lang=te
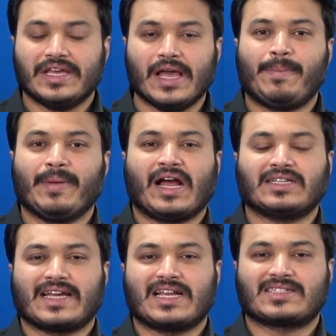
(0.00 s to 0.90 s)
ఏపీ
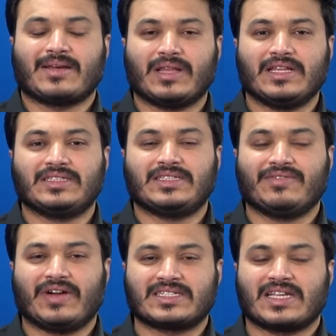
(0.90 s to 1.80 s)
రాజకీయాలకు సంబంధించి
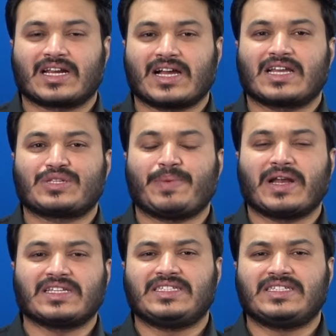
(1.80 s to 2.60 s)
వైఎస్ఆర్ కాంగ్రెస్ పార్టీ